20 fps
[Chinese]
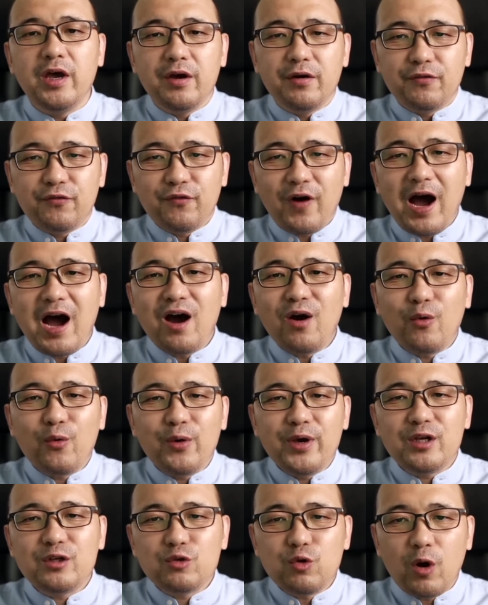发
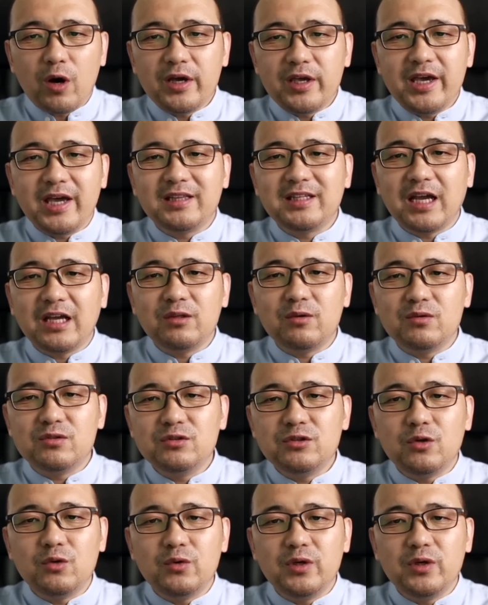挥创业带动就